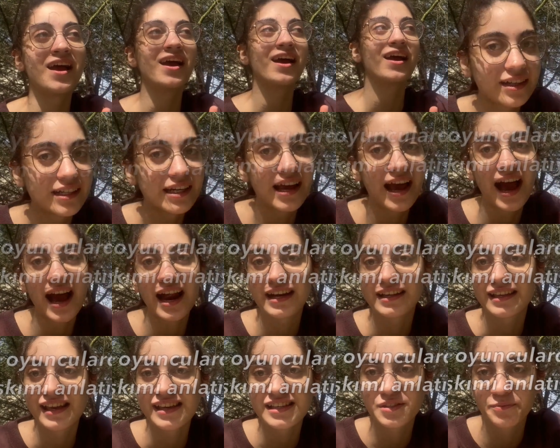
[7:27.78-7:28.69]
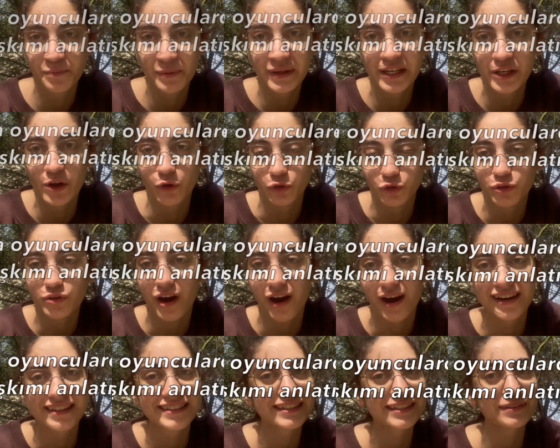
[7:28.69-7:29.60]
Hani herkes biliyordur
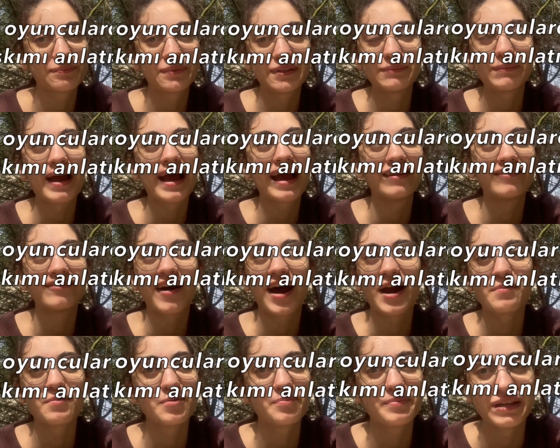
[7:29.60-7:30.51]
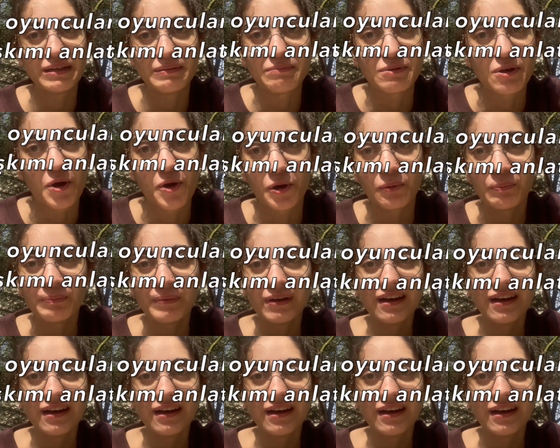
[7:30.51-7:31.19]
artık bilmeyen var mı bilmiyorum.